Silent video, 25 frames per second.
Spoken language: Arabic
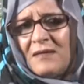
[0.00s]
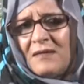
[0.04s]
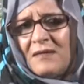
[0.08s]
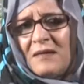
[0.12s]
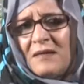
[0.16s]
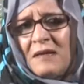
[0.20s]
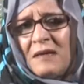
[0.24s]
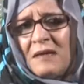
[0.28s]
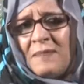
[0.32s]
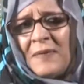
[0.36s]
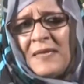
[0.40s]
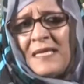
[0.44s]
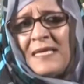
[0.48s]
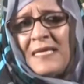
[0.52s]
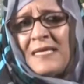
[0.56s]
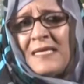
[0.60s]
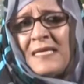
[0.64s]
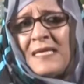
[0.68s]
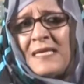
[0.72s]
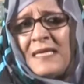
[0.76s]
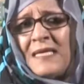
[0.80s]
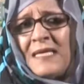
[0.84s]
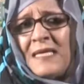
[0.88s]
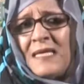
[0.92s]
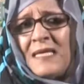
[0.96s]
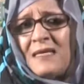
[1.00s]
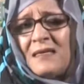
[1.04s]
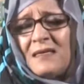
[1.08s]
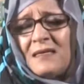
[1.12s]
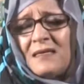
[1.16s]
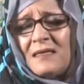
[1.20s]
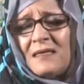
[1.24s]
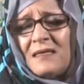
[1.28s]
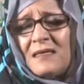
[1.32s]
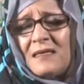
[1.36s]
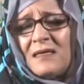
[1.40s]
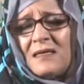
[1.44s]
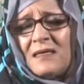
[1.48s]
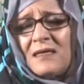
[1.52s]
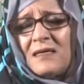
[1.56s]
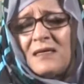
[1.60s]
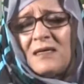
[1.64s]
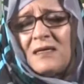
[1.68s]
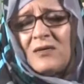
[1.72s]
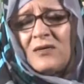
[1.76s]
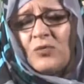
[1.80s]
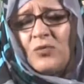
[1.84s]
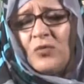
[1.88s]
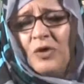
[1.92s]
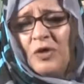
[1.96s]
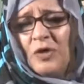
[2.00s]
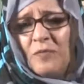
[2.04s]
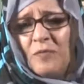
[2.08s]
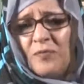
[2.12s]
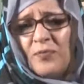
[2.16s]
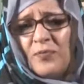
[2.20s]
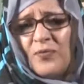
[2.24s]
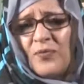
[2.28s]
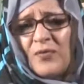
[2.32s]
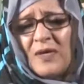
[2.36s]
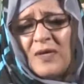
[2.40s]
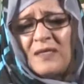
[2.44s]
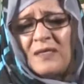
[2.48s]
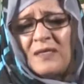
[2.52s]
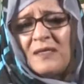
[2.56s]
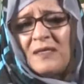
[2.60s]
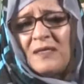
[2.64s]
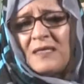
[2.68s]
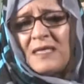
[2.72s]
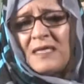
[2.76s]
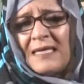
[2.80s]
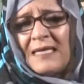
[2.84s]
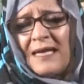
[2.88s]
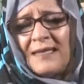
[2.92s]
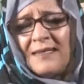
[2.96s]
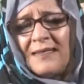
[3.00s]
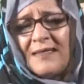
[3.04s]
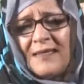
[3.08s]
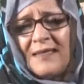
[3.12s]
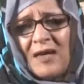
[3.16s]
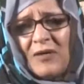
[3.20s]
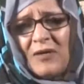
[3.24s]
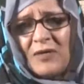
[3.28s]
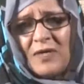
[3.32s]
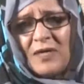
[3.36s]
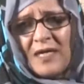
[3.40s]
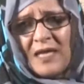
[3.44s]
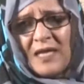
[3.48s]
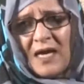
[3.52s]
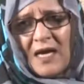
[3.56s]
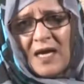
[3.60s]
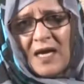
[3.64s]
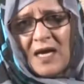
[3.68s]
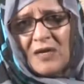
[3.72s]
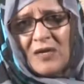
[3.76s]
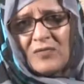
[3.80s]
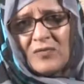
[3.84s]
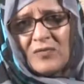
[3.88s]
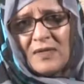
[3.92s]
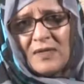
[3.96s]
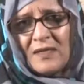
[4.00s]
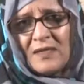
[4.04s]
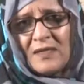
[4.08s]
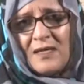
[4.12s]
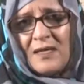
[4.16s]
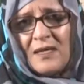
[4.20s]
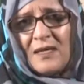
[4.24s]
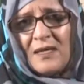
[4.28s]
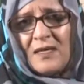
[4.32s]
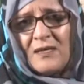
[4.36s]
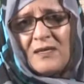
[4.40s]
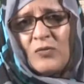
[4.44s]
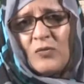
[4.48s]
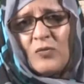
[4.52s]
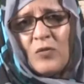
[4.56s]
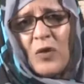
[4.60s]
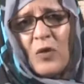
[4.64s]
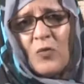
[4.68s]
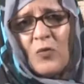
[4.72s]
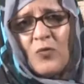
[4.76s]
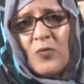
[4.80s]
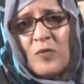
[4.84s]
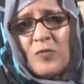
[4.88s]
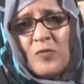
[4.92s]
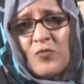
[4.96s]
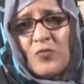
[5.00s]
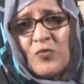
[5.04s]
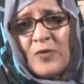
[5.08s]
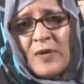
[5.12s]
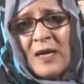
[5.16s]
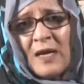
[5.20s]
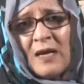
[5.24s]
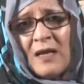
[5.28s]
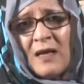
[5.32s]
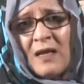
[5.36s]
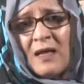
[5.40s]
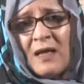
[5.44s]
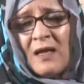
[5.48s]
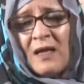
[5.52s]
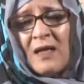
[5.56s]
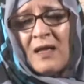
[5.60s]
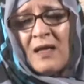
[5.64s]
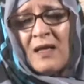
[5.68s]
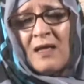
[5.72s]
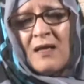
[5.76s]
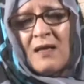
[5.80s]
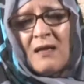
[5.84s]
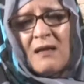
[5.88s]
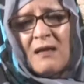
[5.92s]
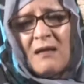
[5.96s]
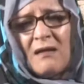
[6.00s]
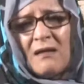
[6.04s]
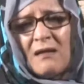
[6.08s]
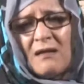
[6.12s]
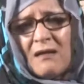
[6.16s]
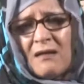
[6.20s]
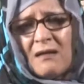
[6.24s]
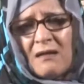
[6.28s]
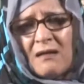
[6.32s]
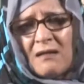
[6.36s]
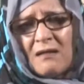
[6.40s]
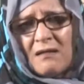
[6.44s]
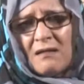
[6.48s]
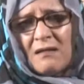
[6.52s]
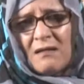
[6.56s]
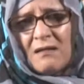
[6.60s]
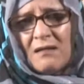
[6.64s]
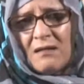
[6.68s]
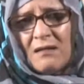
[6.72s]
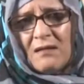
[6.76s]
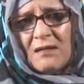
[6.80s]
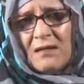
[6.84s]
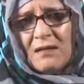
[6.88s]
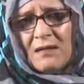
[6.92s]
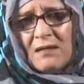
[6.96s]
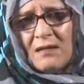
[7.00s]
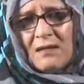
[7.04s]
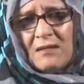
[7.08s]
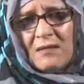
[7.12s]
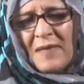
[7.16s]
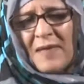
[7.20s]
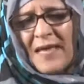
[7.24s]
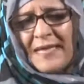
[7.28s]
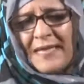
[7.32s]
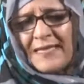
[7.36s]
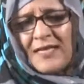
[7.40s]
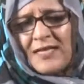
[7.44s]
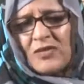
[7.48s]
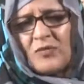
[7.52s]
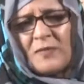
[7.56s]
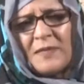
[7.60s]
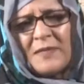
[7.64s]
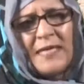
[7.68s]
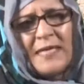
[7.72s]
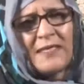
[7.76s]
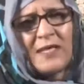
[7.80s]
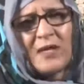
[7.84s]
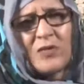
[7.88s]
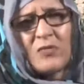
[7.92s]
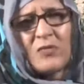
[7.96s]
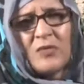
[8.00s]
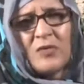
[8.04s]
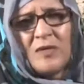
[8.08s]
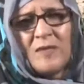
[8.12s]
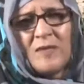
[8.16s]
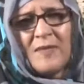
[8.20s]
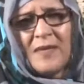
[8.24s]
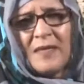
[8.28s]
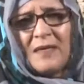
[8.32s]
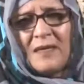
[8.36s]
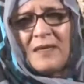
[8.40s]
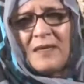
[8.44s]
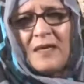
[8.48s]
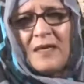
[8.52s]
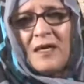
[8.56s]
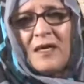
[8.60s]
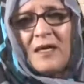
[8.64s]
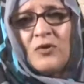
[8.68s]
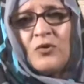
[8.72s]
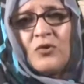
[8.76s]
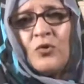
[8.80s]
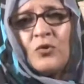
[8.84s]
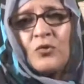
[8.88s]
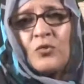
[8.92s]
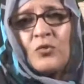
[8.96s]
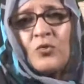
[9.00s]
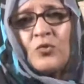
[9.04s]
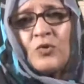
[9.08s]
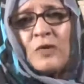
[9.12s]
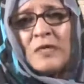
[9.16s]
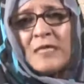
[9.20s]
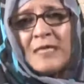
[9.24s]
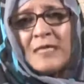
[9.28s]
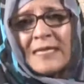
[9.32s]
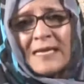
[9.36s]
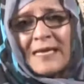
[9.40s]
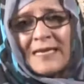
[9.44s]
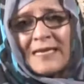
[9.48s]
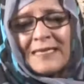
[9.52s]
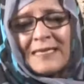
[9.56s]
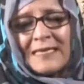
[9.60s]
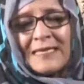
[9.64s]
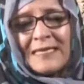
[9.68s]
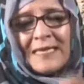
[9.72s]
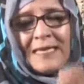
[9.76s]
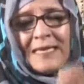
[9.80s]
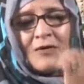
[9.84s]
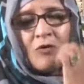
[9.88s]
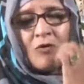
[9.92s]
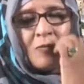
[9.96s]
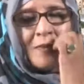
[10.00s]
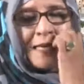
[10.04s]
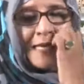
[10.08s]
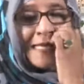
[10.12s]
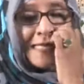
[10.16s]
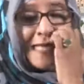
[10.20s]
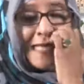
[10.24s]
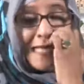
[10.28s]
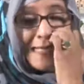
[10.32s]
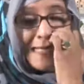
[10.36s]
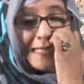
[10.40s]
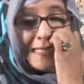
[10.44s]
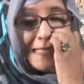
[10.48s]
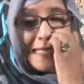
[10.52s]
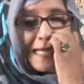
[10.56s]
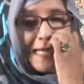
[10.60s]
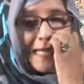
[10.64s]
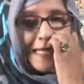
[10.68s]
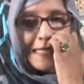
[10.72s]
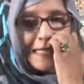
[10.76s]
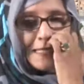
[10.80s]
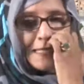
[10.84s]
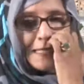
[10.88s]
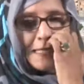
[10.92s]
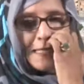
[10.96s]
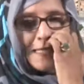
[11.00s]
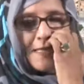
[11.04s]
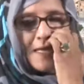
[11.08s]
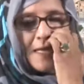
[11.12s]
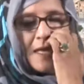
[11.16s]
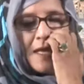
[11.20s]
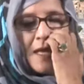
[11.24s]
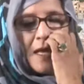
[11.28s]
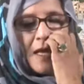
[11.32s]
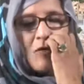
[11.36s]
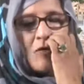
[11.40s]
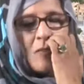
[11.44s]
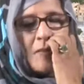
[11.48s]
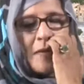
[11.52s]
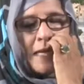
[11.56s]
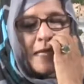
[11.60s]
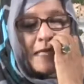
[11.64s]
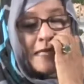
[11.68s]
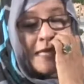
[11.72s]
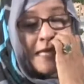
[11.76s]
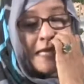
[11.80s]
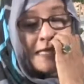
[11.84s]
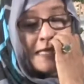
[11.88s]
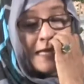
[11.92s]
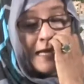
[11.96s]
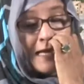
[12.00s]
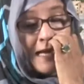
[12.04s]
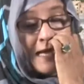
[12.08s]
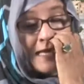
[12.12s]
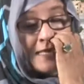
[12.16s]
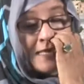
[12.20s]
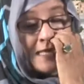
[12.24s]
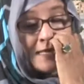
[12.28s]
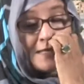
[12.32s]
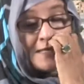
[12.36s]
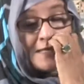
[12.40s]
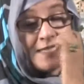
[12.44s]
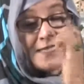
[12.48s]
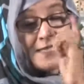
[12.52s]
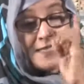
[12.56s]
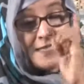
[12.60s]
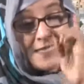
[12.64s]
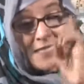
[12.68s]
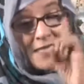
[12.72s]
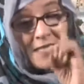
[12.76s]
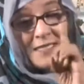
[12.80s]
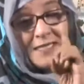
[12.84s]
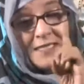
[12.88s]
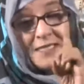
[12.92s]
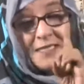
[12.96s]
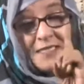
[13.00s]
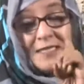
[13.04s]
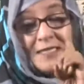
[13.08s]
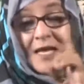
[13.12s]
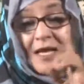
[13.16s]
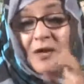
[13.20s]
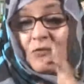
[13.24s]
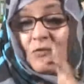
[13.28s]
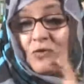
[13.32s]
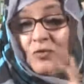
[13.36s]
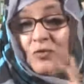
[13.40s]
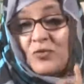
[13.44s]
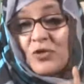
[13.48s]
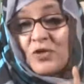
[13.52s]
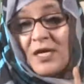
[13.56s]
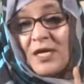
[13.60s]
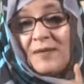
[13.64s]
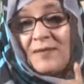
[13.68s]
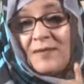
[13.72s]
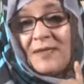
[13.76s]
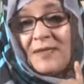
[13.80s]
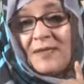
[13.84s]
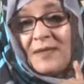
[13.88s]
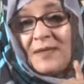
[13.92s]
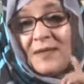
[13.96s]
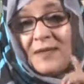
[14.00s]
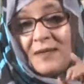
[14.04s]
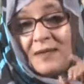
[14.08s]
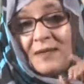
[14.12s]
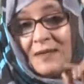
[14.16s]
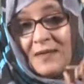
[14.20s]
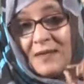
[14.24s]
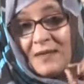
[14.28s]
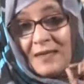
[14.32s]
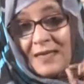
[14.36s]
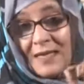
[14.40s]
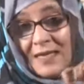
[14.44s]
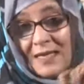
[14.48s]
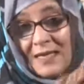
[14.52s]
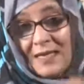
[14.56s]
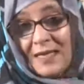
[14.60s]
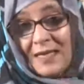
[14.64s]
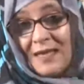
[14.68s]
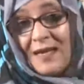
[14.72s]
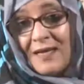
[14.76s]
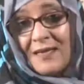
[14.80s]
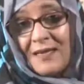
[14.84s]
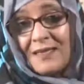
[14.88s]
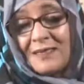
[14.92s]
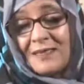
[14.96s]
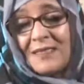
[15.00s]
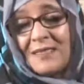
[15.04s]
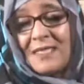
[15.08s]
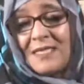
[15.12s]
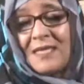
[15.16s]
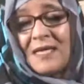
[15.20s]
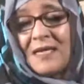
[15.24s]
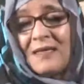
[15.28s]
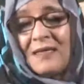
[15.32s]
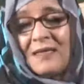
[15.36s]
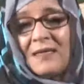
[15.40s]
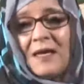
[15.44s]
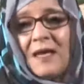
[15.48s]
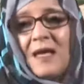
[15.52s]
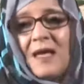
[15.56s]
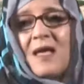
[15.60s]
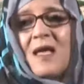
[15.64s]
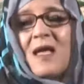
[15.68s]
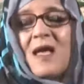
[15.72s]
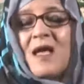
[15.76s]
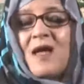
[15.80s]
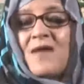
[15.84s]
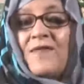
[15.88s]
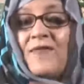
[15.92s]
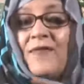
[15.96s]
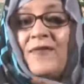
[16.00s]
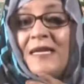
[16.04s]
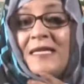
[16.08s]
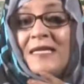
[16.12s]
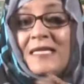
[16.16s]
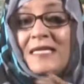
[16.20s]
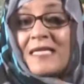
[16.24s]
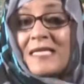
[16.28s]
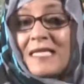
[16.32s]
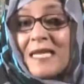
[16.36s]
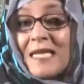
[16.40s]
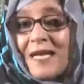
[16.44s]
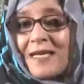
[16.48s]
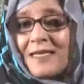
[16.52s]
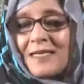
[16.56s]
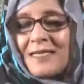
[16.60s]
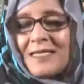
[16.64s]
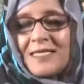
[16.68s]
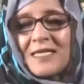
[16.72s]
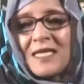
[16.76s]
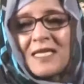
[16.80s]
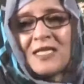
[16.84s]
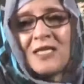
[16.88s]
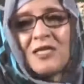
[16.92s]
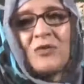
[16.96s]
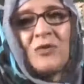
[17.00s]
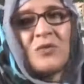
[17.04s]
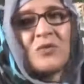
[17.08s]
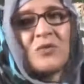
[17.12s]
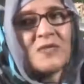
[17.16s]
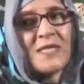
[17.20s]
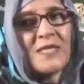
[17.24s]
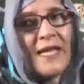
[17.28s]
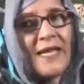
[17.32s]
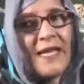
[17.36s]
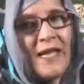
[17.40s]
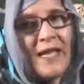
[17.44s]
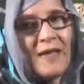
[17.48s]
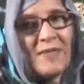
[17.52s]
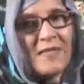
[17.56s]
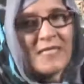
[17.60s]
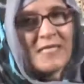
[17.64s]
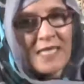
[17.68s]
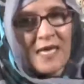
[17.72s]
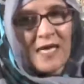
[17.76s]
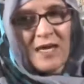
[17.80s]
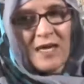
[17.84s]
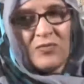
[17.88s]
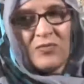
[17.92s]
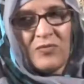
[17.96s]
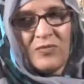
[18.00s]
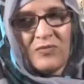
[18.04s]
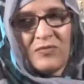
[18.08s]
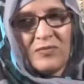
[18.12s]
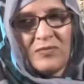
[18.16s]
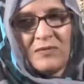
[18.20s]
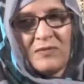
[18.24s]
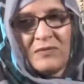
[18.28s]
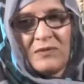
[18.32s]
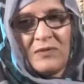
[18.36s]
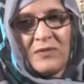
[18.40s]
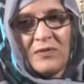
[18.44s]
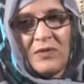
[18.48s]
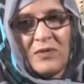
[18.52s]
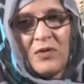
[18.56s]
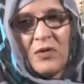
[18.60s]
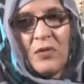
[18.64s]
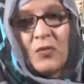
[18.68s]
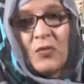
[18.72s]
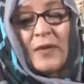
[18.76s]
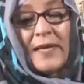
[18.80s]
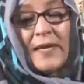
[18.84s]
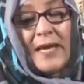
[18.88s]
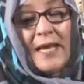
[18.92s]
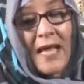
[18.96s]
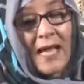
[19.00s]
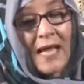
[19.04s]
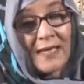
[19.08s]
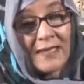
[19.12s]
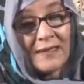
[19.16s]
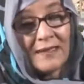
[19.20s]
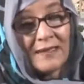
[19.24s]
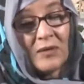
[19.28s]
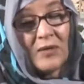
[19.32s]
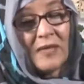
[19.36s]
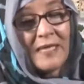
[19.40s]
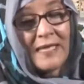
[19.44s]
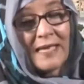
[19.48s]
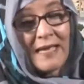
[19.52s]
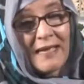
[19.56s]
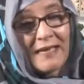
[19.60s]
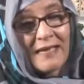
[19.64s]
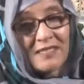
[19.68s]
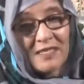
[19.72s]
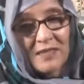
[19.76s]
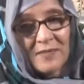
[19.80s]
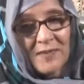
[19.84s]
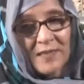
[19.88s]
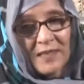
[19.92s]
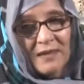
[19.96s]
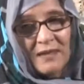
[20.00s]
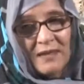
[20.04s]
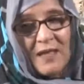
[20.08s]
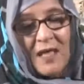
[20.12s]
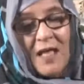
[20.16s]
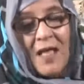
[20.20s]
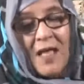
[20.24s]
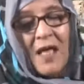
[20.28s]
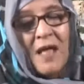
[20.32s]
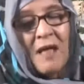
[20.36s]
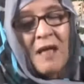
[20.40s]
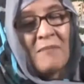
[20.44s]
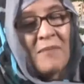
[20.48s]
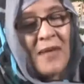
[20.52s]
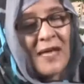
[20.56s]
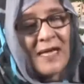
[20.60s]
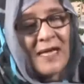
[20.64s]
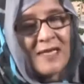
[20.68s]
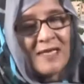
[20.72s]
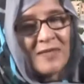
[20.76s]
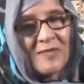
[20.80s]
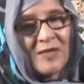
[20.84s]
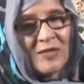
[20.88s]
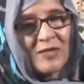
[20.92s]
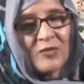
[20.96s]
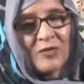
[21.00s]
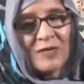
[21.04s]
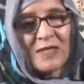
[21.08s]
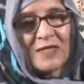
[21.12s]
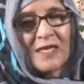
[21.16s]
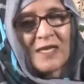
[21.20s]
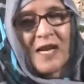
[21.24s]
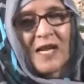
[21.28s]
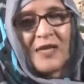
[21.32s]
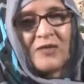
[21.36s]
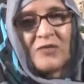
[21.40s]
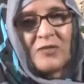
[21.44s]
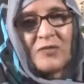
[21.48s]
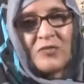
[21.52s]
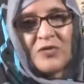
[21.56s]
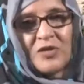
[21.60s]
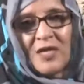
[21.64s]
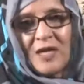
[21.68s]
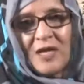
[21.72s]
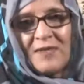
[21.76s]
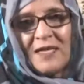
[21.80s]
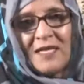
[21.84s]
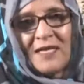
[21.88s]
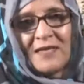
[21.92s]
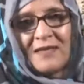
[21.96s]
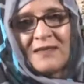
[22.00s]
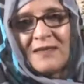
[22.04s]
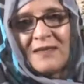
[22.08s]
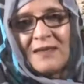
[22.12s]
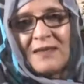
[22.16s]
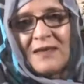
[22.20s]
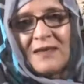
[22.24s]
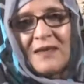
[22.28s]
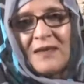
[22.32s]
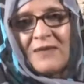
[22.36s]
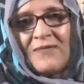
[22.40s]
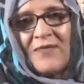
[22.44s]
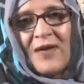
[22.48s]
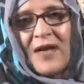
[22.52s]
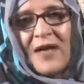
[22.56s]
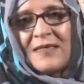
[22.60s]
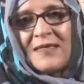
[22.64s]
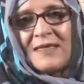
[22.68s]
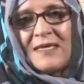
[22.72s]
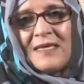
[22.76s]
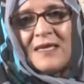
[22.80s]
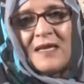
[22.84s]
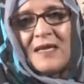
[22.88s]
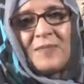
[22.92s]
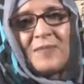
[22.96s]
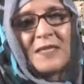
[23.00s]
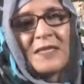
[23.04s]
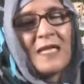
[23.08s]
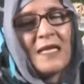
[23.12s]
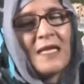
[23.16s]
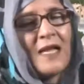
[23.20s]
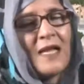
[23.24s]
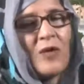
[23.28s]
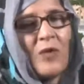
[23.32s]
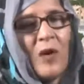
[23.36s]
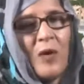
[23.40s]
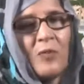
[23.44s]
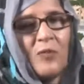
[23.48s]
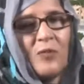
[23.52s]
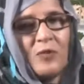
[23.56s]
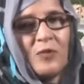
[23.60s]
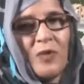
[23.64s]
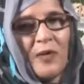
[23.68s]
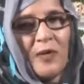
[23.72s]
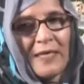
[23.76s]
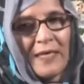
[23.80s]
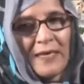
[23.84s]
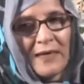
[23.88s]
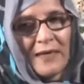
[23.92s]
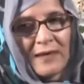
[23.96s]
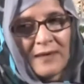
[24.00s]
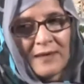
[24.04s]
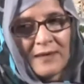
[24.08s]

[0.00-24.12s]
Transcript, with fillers: بل إنني آه، أحب أن يتحدث حولها الآخرون يقومون آه، ما يحتاج منها تقويما يعطونني رأيا لأنه من خلال القراءة ومن خلال الآراء النقدية الجادة لا أقول المجاملة قال آراء نقدية الجادة فإن الشاعر يستطيع أن يصحح مساره والناقدة والكاتبة أما كلمات الإطراء والمجاملات فهذه أبدا لا أعول عليها